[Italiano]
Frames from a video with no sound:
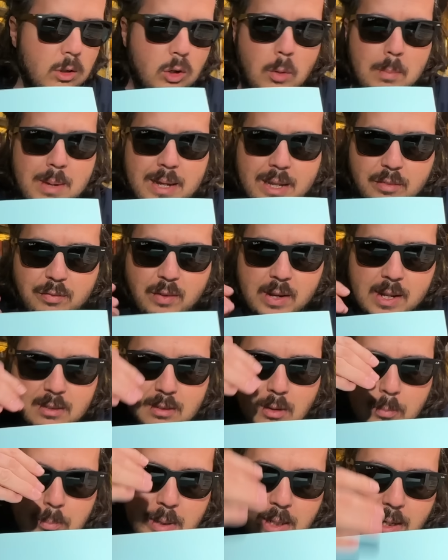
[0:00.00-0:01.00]
Com'è che fai a
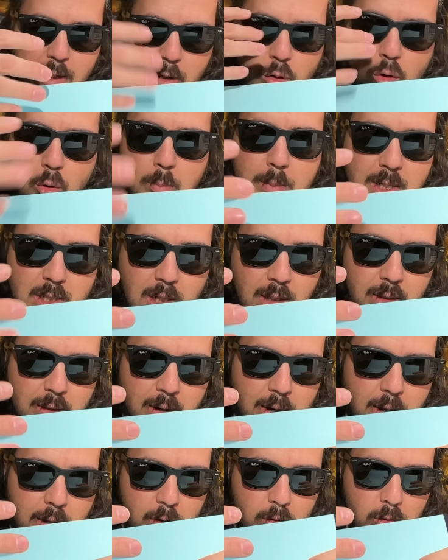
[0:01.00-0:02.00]
sapere come
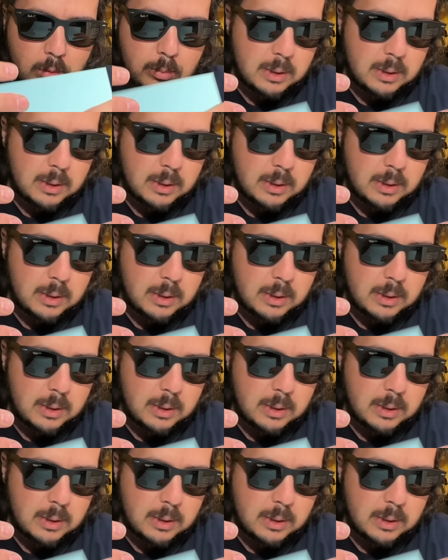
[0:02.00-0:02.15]
centrarlo?